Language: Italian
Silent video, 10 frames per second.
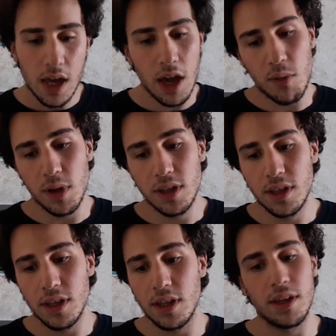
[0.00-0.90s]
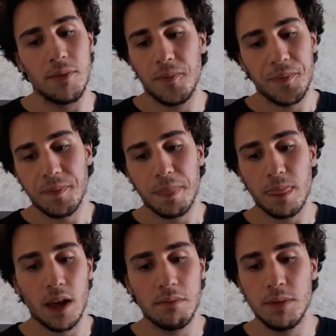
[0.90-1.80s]
E quindi
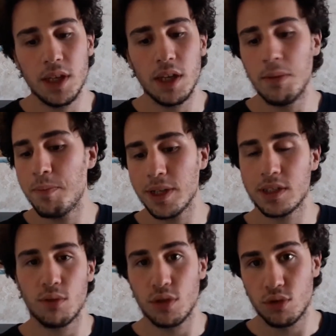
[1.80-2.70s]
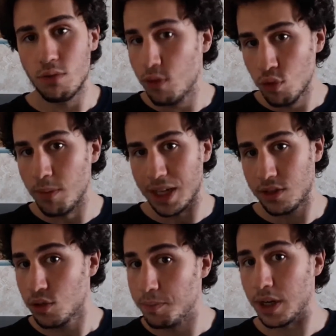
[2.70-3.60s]
mi, mi passa questo
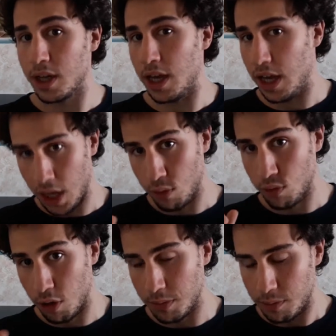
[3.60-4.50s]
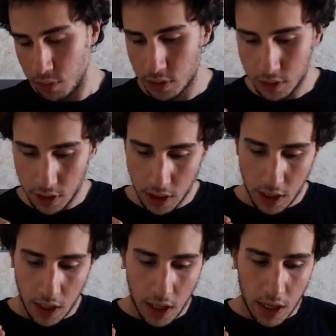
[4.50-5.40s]
volumazzo, perché è un omnibus,
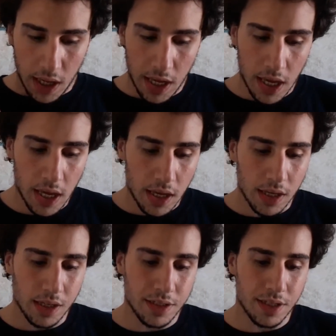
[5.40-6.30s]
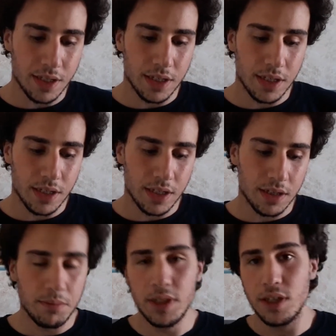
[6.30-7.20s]
e
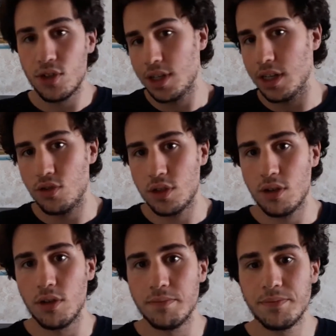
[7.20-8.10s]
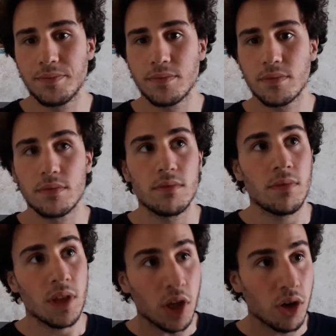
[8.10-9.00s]
eh, mi dice leggitelo.
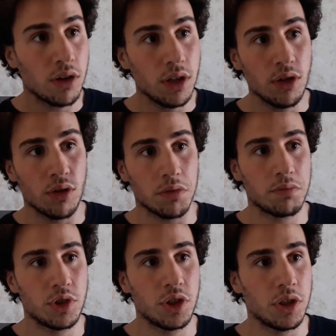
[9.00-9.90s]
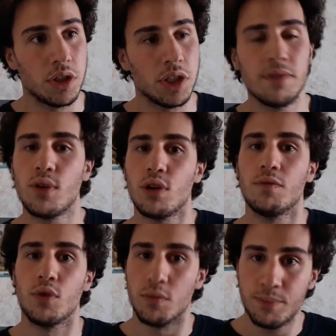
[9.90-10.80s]
Io ci
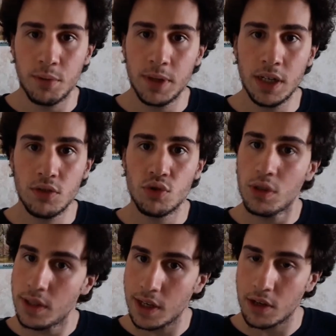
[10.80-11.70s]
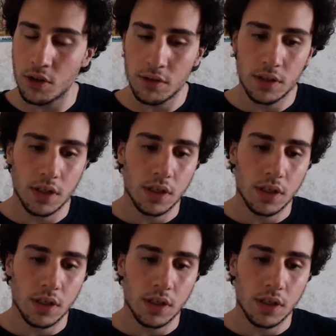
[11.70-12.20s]
devolvo un pomeriggio intero